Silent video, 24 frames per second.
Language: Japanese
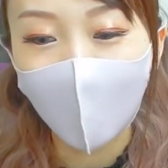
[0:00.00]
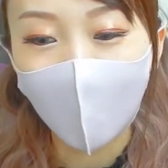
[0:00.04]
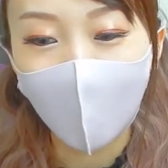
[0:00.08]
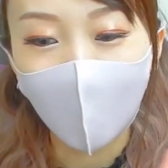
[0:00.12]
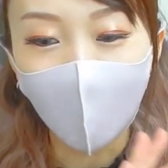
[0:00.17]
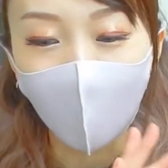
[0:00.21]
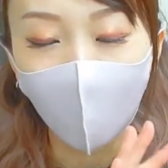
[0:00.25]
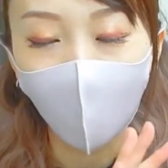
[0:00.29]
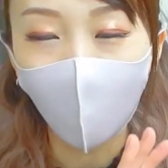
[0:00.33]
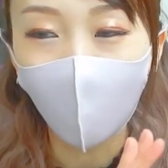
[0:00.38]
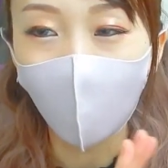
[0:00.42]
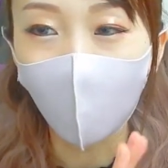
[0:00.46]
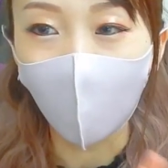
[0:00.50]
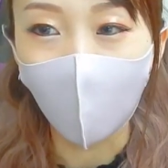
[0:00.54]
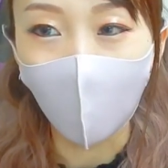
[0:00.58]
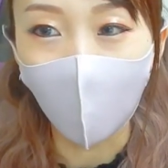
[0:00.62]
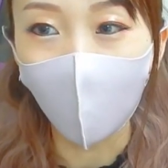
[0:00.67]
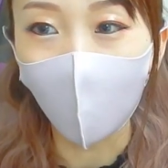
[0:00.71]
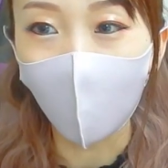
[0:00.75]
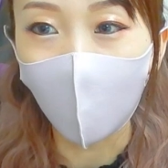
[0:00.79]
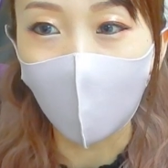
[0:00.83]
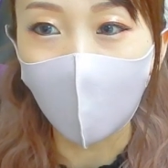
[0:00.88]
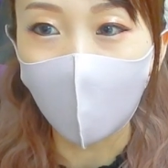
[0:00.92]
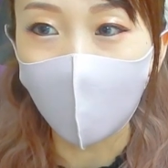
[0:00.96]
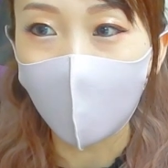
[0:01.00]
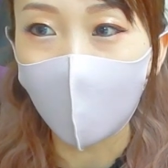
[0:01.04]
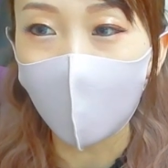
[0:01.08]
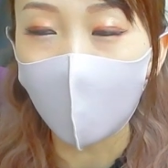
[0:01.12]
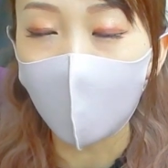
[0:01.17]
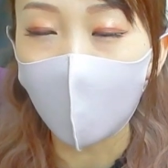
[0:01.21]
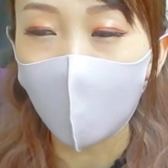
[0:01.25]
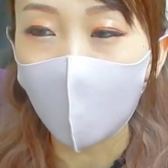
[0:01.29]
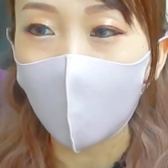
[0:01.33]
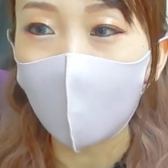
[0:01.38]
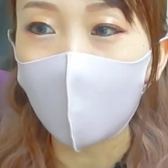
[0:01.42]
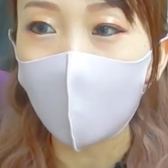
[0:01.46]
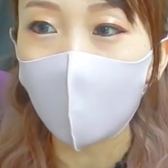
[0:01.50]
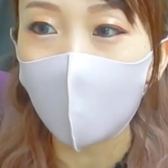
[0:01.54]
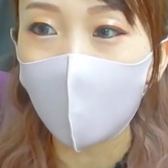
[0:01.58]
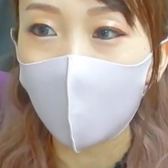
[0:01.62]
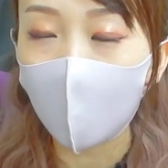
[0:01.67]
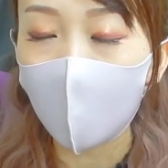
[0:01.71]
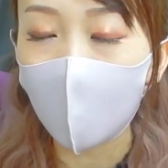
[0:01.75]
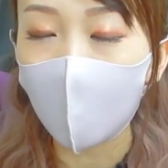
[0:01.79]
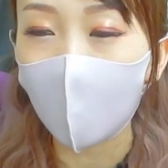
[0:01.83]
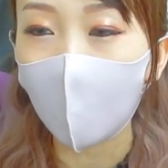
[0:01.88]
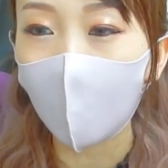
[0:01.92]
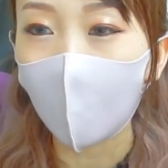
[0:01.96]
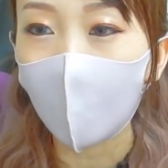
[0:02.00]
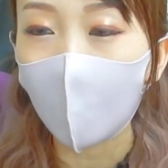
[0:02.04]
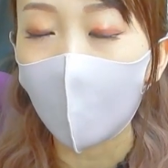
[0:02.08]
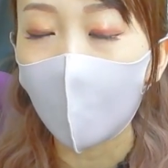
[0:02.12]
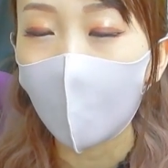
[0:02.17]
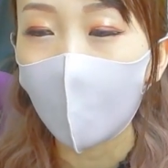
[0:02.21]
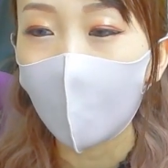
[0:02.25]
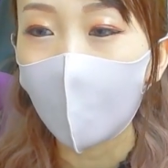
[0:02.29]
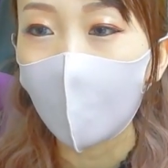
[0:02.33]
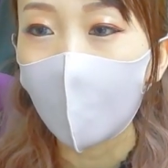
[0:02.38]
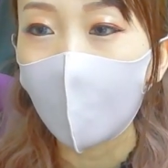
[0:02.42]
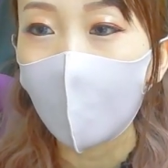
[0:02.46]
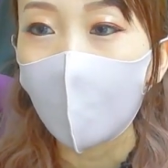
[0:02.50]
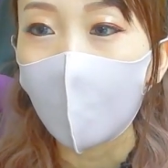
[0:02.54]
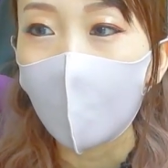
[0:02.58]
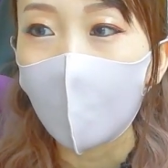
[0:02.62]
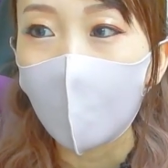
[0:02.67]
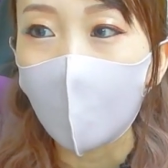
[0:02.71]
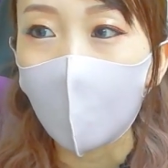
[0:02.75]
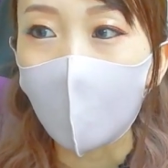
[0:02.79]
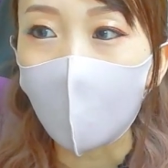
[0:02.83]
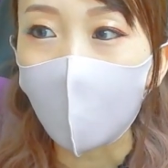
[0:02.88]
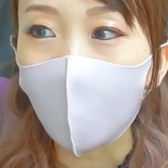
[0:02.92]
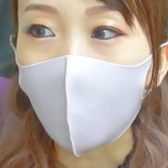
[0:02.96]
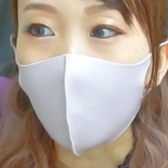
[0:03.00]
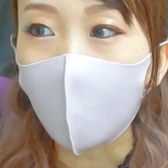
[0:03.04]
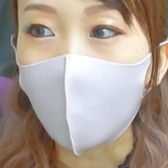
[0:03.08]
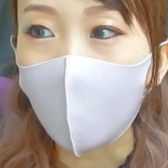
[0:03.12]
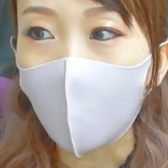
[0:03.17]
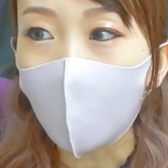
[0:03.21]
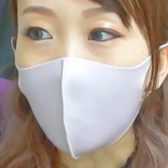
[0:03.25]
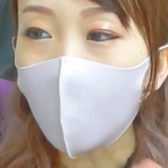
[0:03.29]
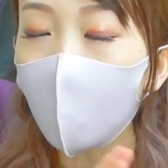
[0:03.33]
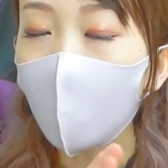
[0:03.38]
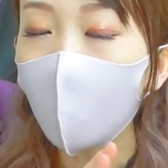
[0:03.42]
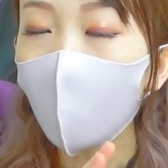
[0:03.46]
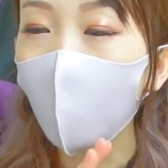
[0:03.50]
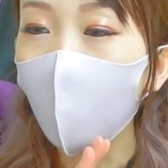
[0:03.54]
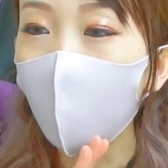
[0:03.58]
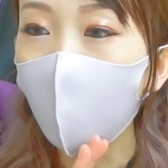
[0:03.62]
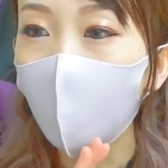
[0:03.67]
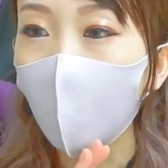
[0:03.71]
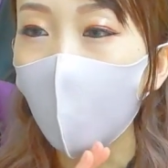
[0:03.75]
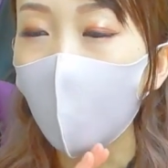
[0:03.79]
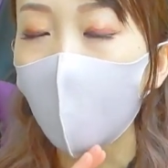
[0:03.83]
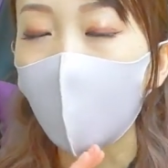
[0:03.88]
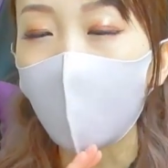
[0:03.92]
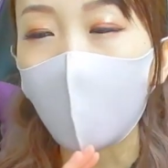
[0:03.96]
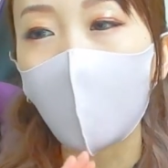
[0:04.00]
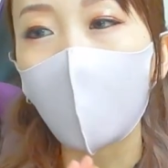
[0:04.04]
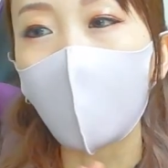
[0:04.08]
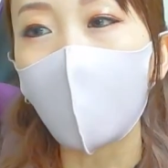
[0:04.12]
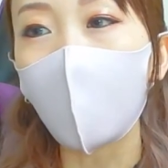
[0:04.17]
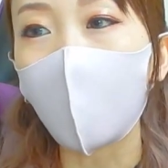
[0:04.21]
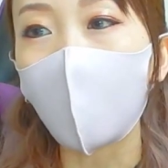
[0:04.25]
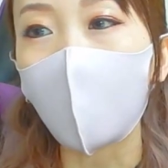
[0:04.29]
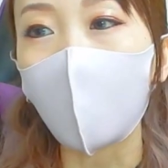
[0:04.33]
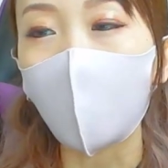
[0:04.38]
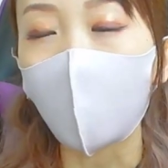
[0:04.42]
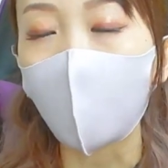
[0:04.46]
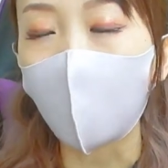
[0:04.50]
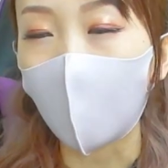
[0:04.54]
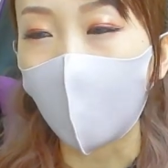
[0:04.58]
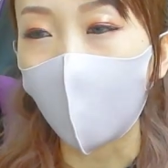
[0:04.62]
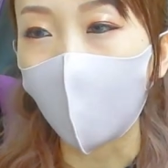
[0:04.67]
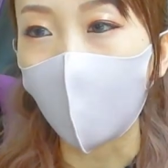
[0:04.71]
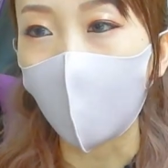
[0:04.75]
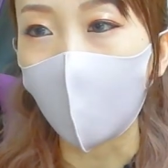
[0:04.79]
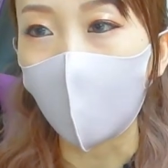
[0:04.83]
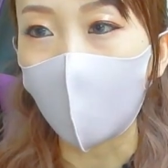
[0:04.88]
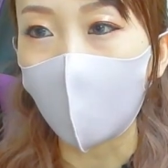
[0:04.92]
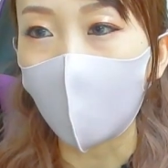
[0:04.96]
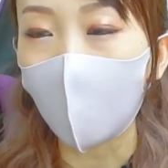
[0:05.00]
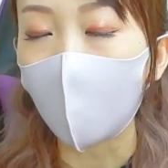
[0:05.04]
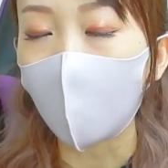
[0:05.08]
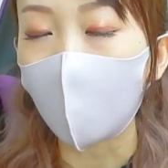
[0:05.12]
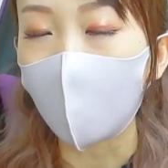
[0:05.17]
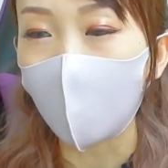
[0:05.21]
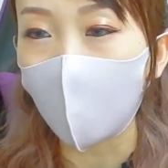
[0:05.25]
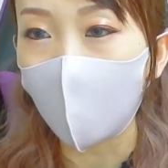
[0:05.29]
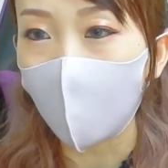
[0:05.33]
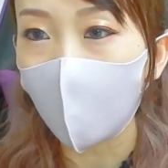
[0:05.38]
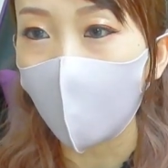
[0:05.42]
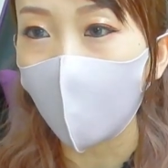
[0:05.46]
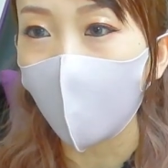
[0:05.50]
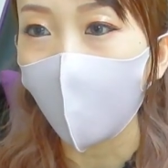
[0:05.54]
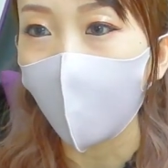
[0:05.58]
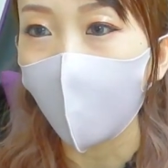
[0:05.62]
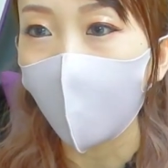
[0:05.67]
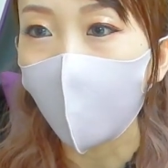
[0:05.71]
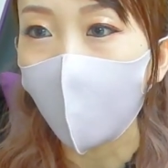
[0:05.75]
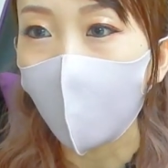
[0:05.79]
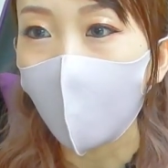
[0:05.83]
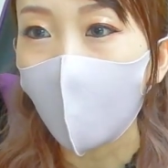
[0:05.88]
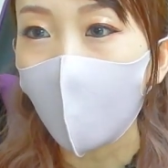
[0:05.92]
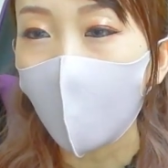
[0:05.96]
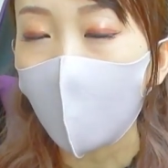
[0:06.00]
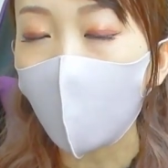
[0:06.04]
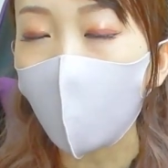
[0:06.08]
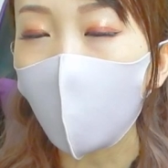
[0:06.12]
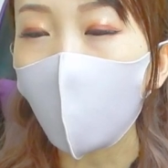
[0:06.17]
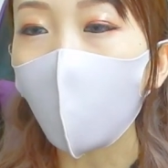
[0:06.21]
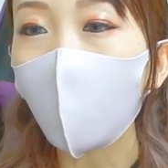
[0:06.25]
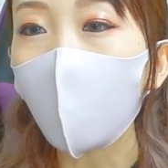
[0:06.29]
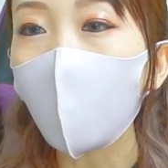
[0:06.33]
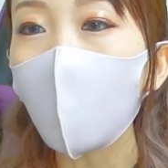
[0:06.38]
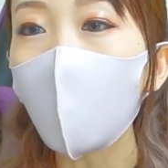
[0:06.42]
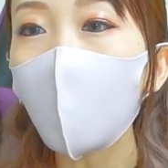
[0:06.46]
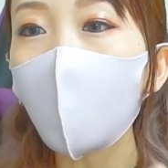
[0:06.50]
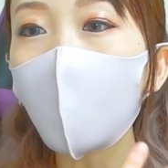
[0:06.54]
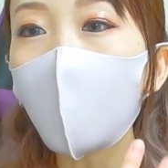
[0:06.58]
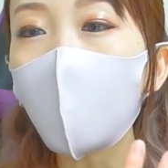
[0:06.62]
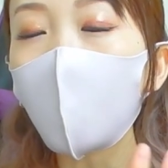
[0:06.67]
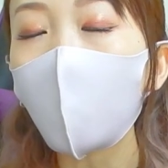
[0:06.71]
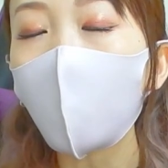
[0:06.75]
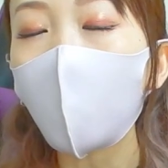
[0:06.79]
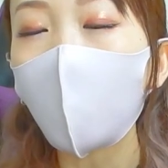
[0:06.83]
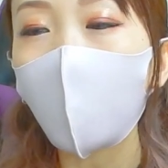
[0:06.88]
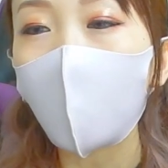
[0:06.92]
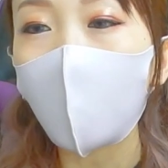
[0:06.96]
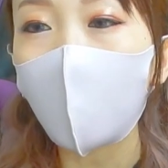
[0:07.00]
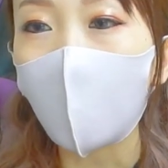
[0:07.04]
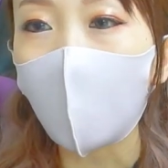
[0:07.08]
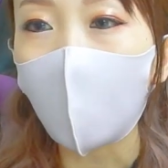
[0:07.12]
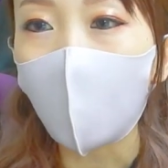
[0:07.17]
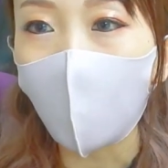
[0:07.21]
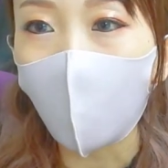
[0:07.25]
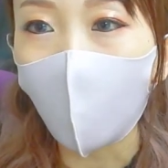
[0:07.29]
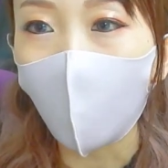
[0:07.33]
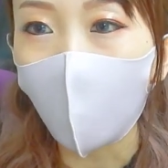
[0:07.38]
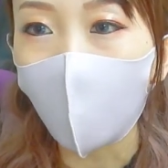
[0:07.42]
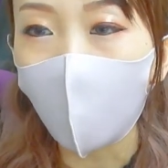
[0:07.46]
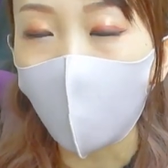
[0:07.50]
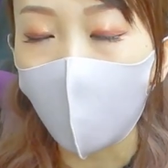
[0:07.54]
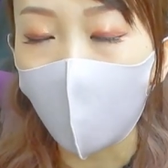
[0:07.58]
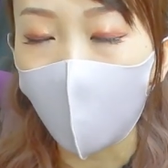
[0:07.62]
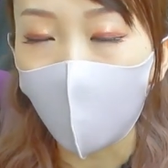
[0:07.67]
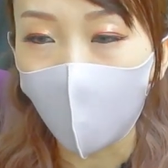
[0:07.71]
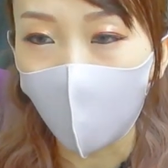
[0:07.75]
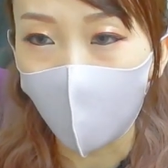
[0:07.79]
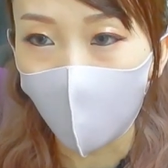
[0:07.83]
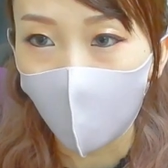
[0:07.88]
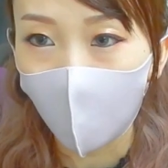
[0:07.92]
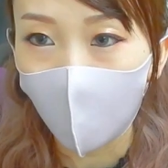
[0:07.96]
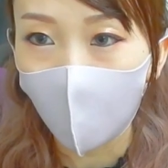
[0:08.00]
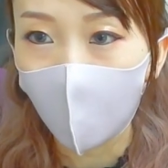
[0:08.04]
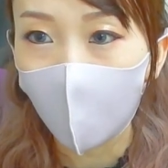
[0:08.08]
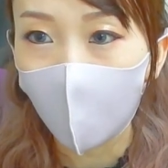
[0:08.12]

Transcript: からこの辺もやっていきたいし、あとね、最近お歌やってないからお歌もやりたいし、あとドッカンバトルもちゃんと本数、